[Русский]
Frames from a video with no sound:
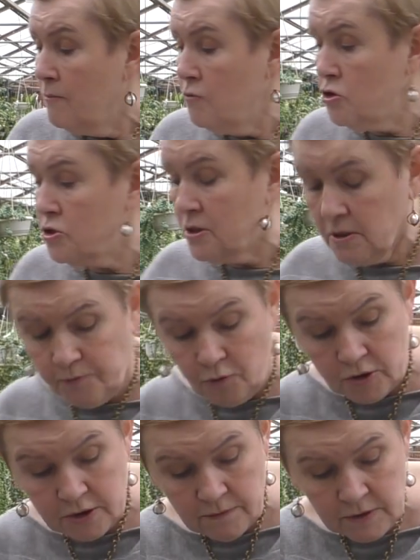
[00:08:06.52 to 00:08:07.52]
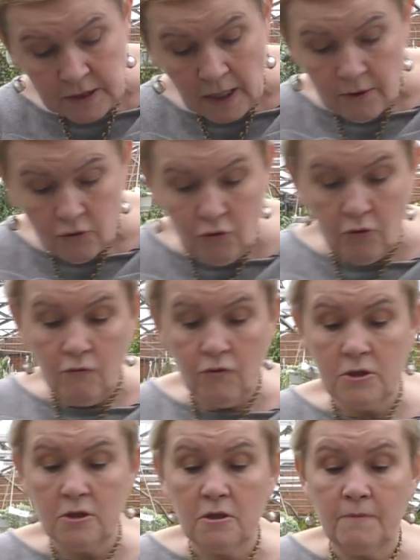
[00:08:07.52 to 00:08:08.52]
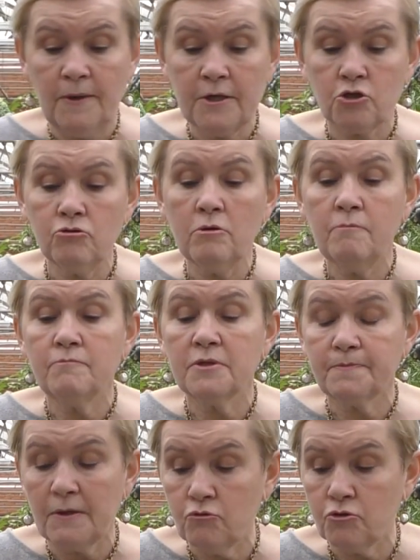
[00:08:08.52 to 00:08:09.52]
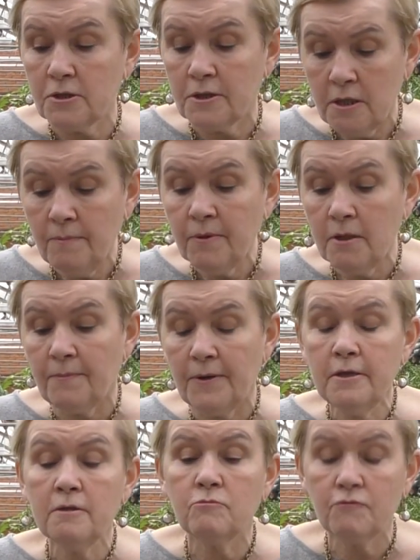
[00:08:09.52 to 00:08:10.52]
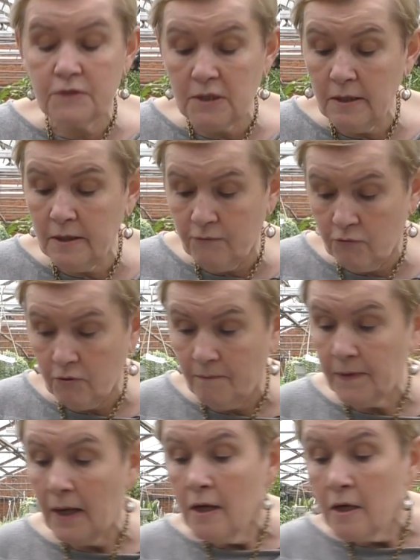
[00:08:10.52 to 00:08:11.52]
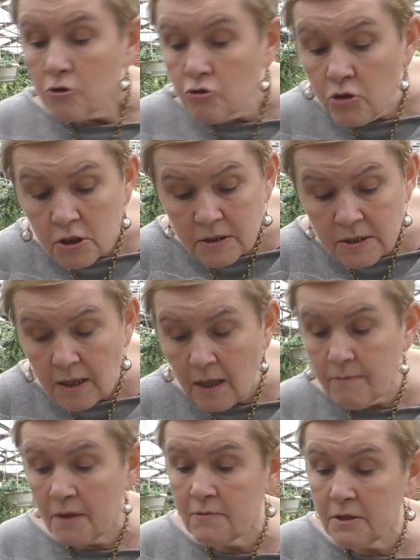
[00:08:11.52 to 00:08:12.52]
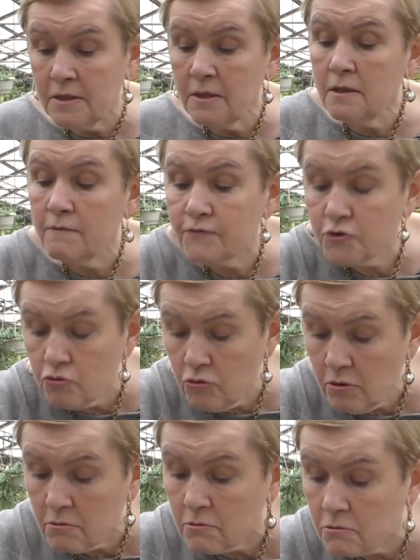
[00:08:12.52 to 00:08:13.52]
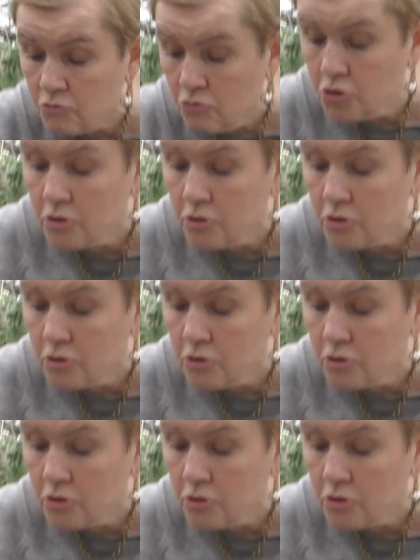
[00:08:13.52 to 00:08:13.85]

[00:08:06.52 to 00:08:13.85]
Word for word: можно использовать. Но вот этот большой, без полосок не было, поэтому взяли его. То же самое мы делаем все то,